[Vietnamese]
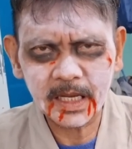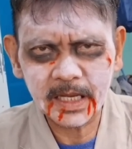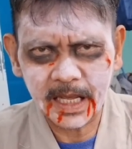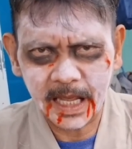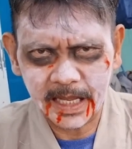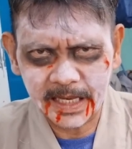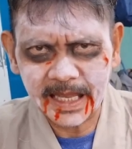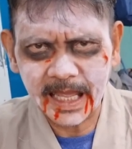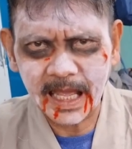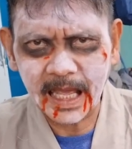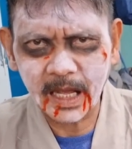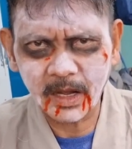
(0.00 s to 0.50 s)

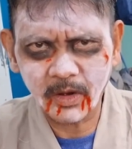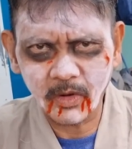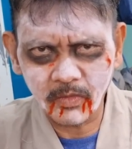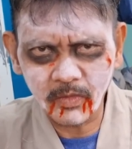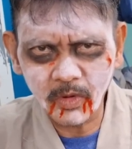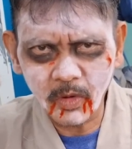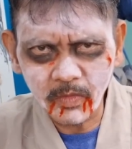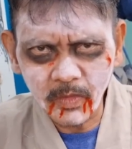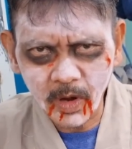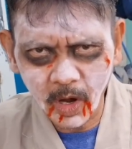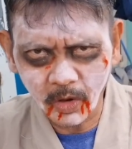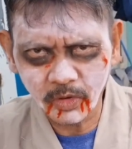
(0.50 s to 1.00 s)
cả nhà
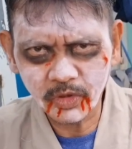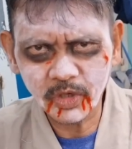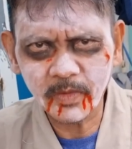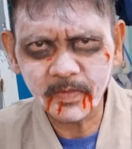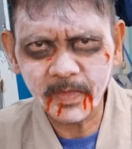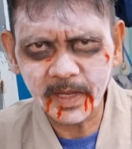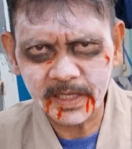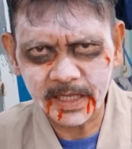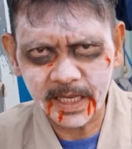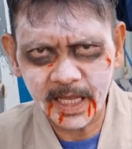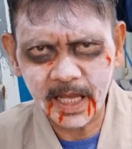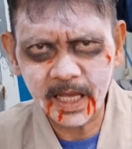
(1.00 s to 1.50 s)
cũng ủng hộ cho
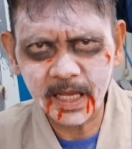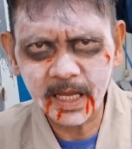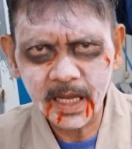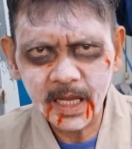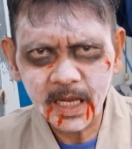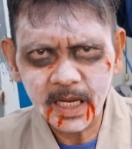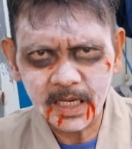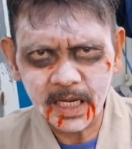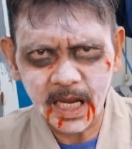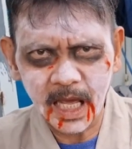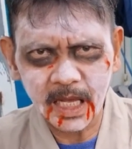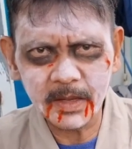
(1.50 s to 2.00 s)
mình nha
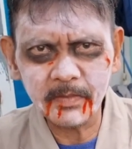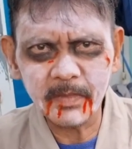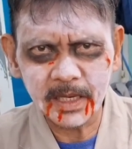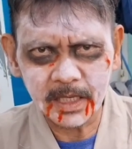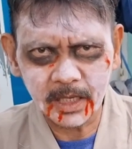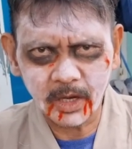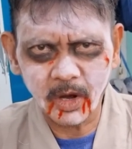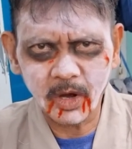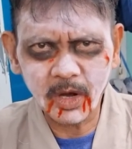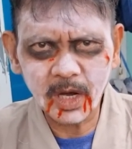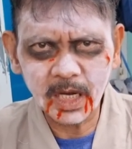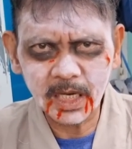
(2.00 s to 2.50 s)
để
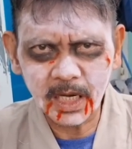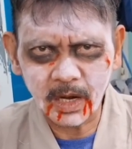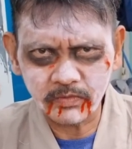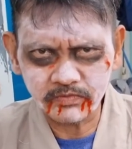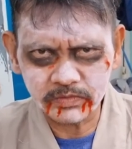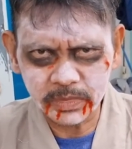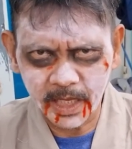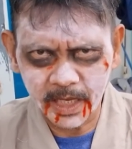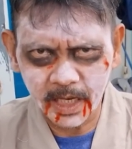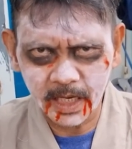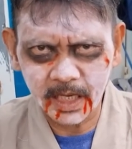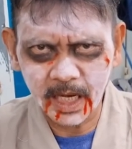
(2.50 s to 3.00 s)
mình có cái
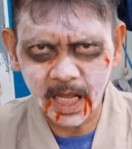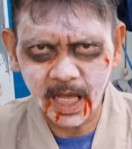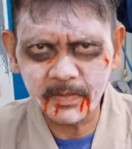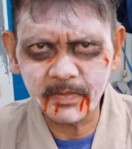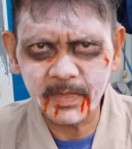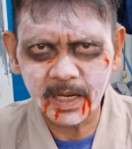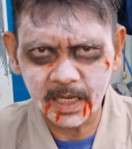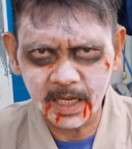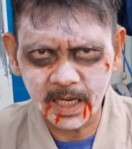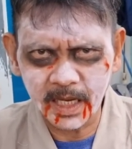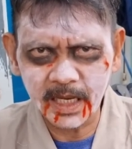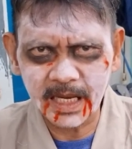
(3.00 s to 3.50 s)
đồng tiền để
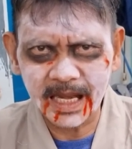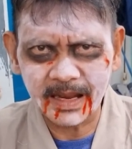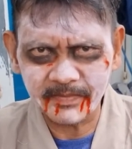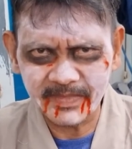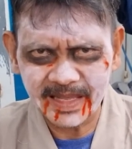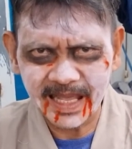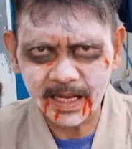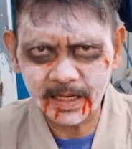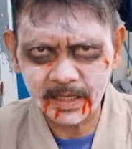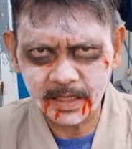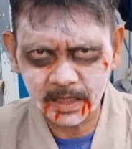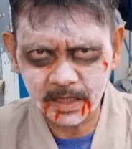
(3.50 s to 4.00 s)
mình đi
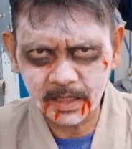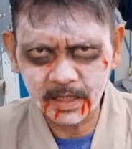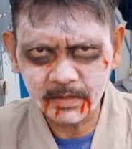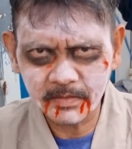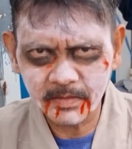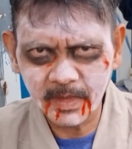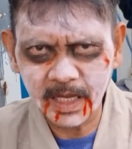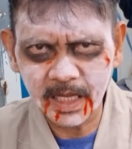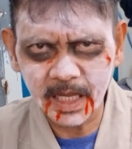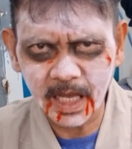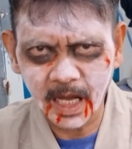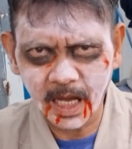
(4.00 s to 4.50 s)
làm văn
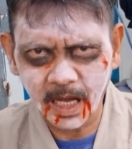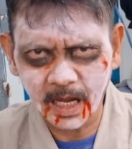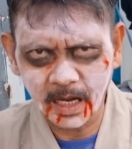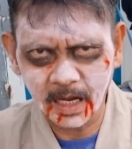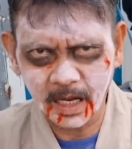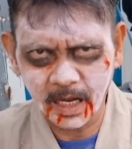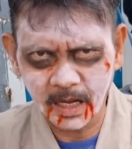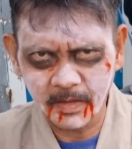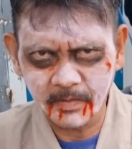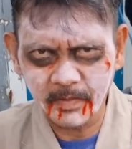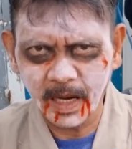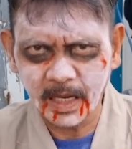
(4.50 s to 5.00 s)
nữa bây
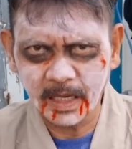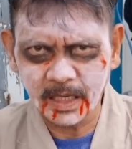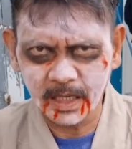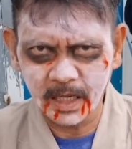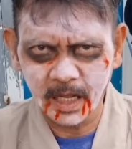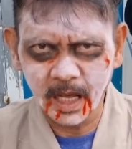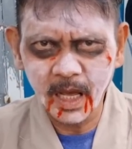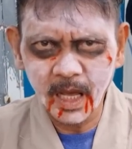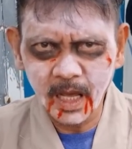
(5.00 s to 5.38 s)
giờ mình